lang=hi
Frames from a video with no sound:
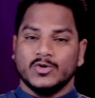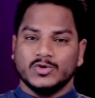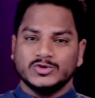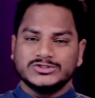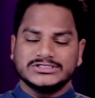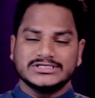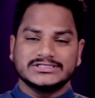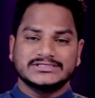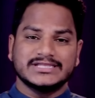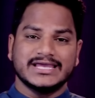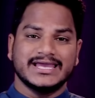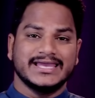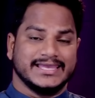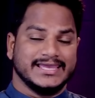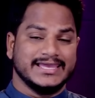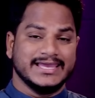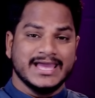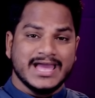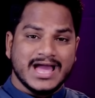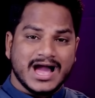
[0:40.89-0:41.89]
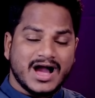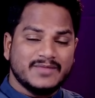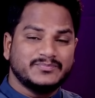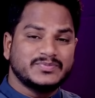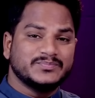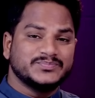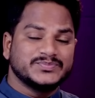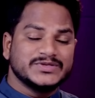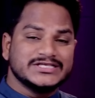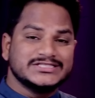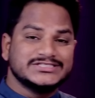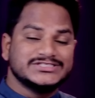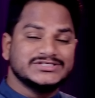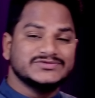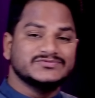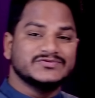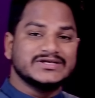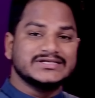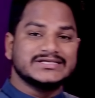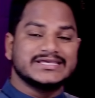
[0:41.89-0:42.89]
हो सकता है आप अपने
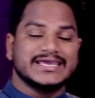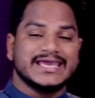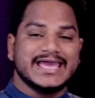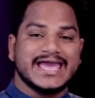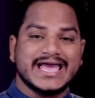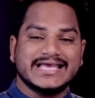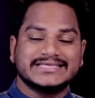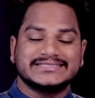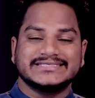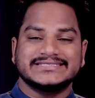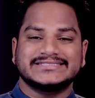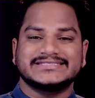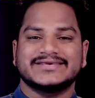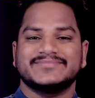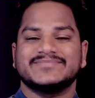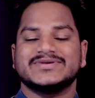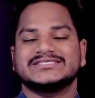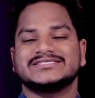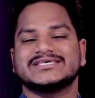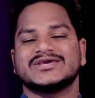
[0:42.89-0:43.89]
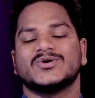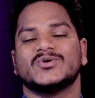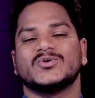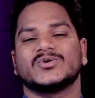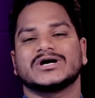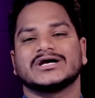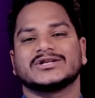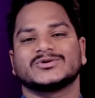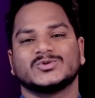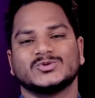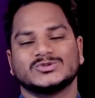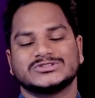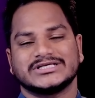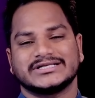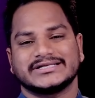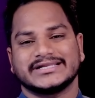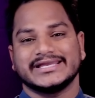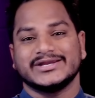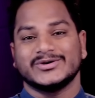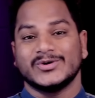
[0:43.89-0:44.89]
जीवन के ऐसे समय से होकर
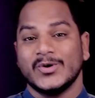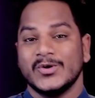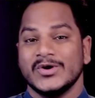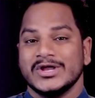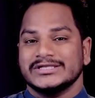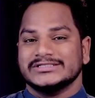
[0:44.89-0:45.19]
गुजर रहे हों